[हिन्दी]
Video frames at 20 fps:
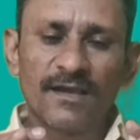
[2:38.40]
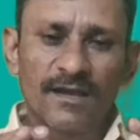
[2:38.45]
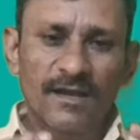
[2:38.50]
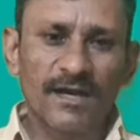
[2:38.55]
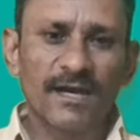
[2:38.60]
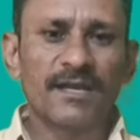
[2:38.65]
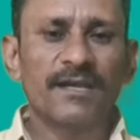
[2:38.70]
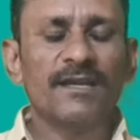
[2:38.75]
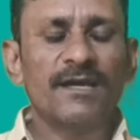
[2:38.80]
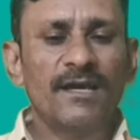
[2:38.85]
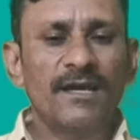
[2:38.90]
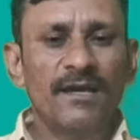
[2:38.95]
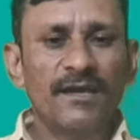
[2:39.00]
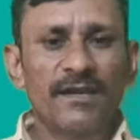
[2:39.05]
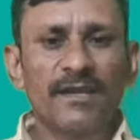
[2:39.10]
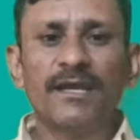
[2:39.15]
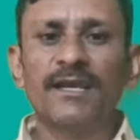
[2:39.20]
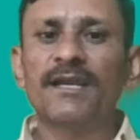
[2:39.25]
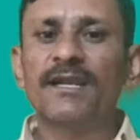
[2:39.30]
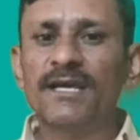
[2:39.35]
खाना
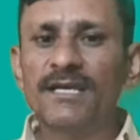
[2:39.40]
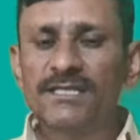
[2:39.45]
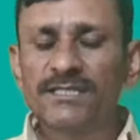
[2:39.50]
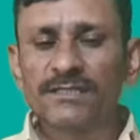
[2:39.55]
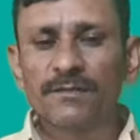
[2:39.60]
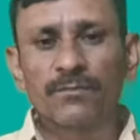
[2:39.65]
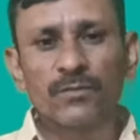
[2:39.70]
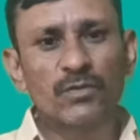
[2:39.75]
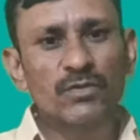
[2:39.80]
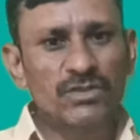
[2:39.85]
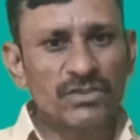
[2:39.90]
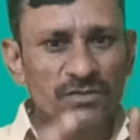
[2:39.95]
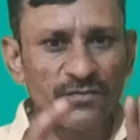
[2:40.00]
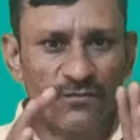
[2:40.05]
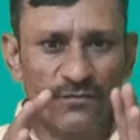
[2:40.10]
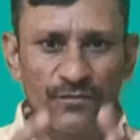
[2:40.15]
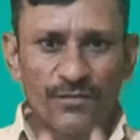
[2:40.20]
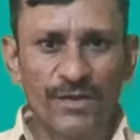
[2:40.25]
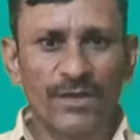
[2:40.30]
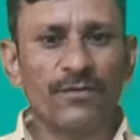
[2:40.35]
रहना सब कुछ
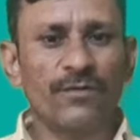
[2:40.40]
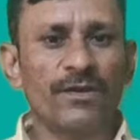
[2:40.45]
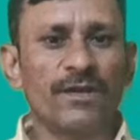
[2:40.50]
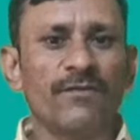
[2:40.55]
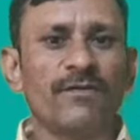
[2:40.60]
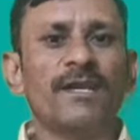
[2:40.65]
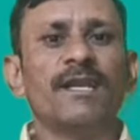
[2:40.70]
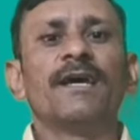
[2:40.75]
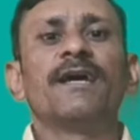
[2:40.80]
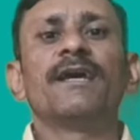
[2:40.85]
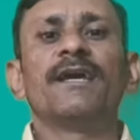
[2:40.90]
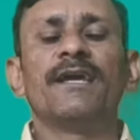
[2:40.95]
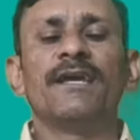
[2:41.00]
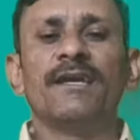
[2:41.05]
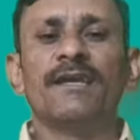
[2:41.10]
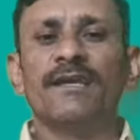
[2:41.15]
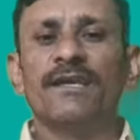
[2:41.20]
फ्री होने वाला है